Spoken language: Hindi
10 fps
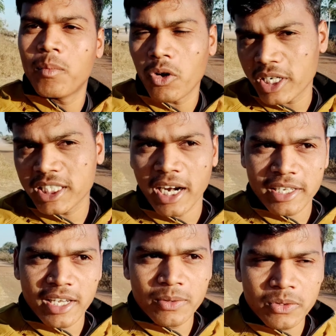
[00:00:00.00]
ब्लॉग
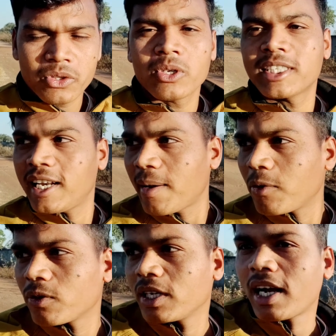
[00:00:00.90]
स्टार्ट किया हूँ तो चलिए
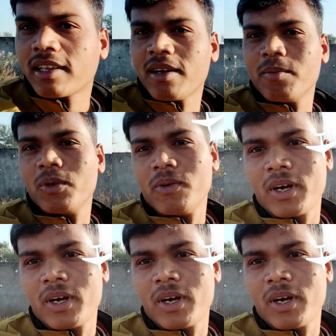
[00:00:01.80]
आप लोग दिखाता हूँ